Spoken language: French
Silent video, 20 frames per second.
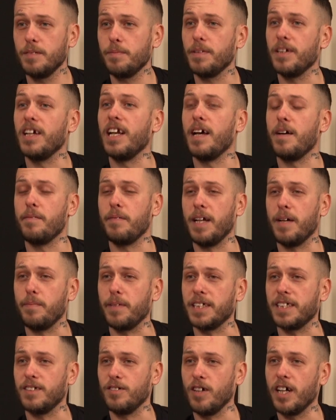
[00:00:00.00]
puis là, la,
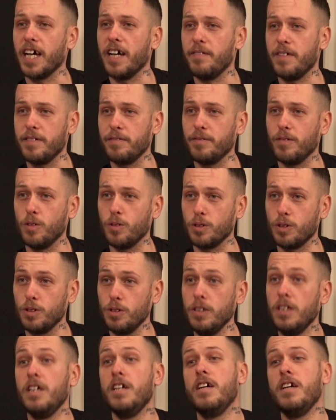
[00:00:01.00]
patinoire avait fondu.